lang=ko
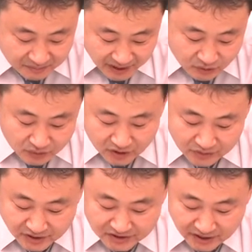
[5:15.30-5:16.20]
매수 여부
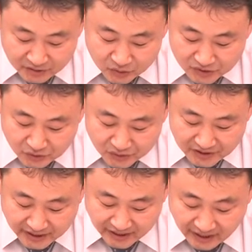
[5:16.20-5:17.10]
결정하여 토지
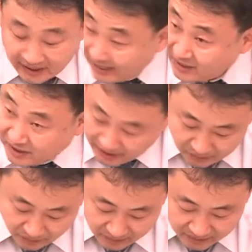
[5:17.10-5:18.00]
소유자에게 알려야
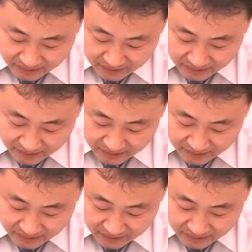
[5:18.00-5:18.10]
하고